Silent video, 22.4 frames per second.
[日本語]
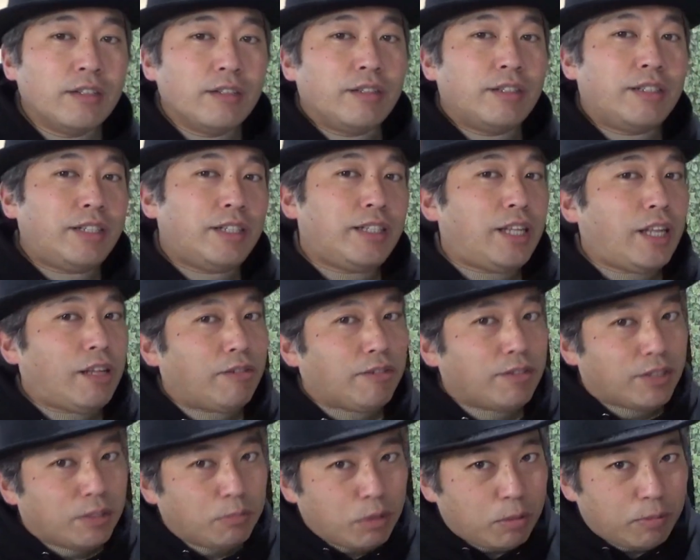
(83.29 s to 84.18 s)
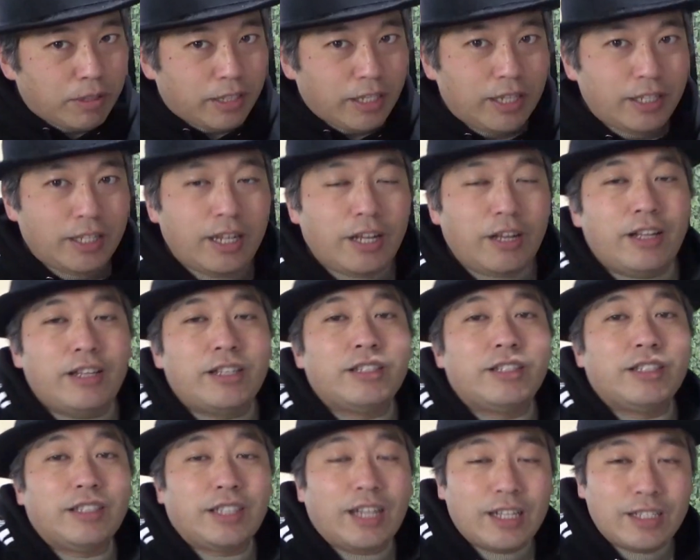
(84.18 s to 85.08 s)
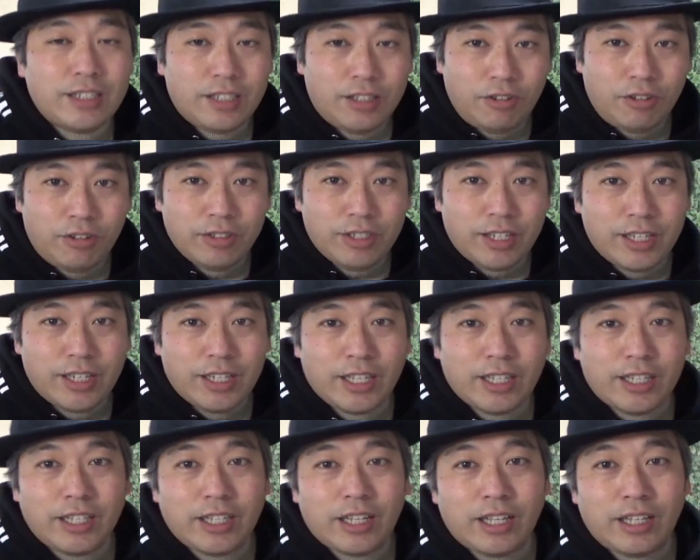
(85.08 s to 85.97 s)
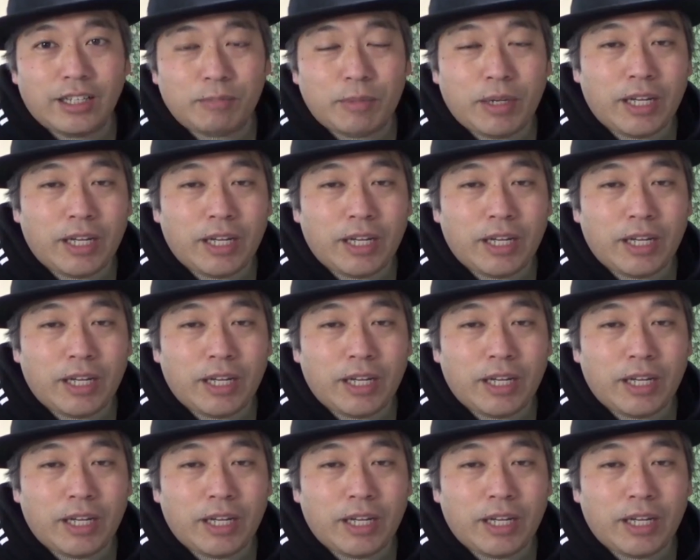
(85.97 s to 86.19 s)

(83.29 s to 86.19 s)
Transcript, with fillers: CD を積むみたいな感じのやり方が、